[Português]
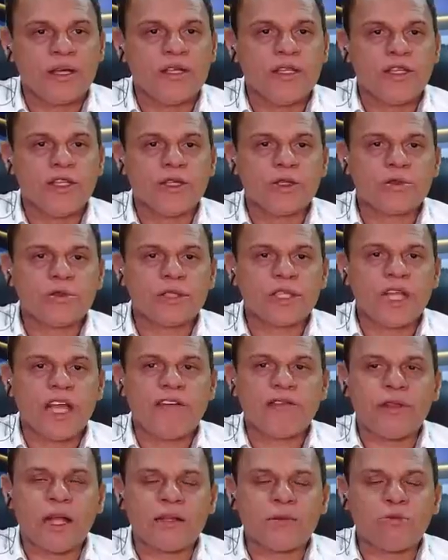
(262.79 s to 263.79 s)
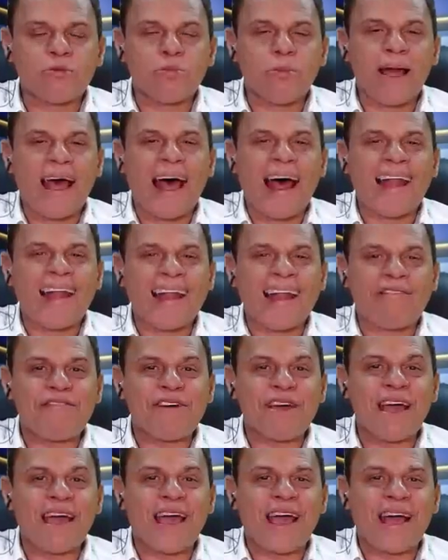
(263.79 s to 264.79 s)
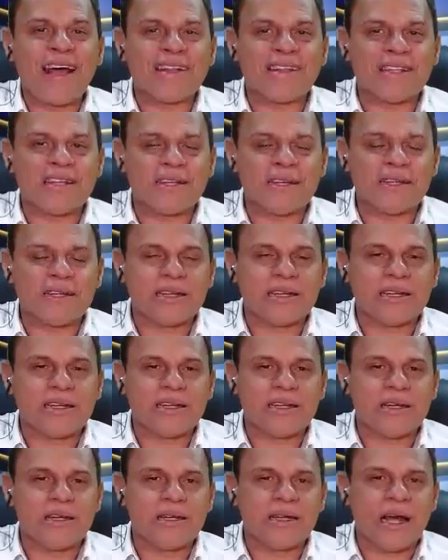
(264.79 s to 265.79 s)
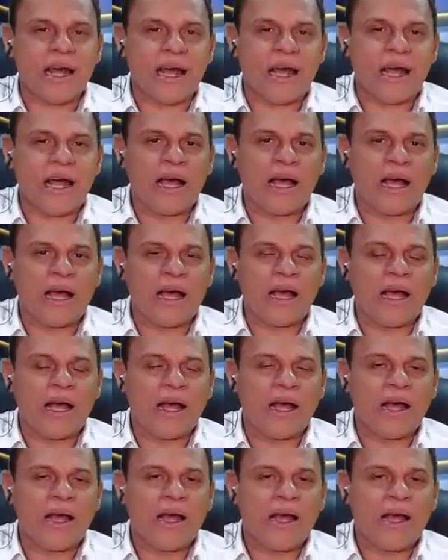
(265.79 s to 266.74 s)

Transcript: E isso deve dar uma alavancada na